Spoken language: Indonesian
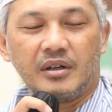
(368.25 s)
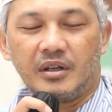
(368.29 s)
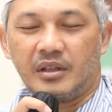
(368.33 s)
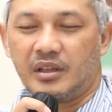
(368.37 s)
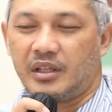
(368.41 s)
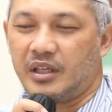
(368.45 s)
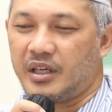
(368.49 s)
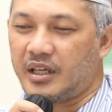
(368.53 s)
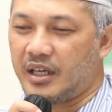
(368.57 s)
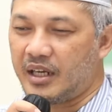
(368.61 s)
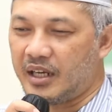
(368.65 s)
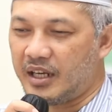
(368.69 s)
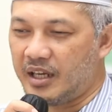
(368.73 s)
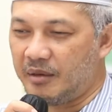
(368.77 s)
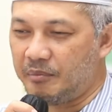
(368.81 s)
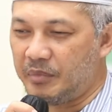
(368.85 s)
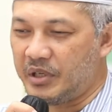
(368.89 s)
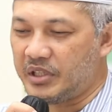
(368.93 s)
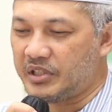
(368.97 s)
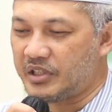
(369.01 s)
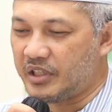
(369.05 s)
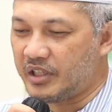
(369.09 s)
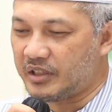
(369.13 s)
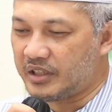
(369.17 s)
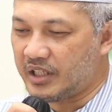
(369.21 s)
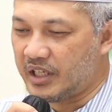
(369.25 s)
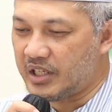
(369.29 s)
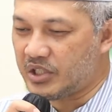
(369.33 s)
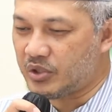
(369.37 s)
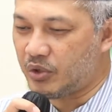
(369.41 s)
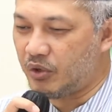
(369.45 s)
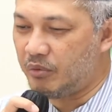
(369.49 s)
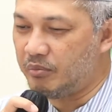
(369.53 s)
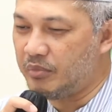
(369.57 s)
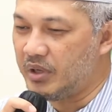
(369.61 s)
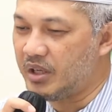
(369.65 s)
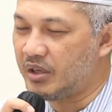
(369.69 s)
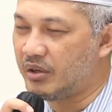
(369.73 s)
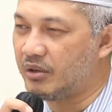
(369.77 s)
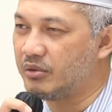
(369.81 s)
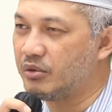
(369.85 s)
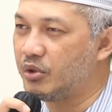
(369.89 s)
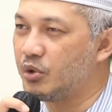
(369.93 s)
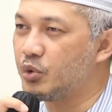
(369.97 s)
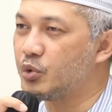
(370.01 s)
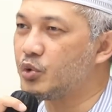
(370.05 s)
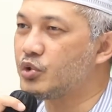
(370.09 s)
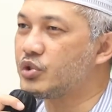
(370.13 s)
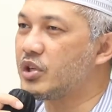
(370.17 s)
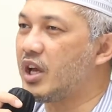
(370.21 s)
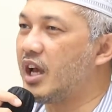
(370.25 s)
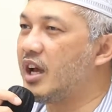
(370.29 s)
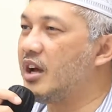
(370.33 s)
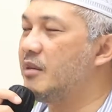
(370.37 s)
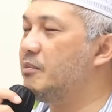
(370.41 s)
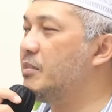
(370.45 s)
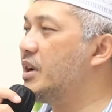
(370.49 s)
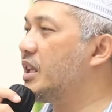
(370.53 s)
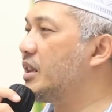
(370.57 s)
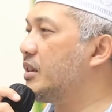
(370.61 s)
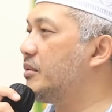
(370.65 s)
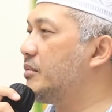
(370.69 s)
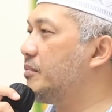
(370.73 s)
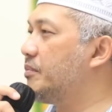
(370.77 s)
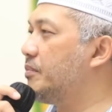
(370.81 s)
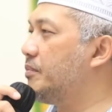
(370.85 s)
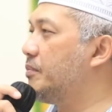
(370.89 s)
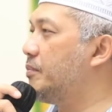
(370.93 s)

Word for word: Ketika Nabi cerita Isra Mi'raj, itu sahabat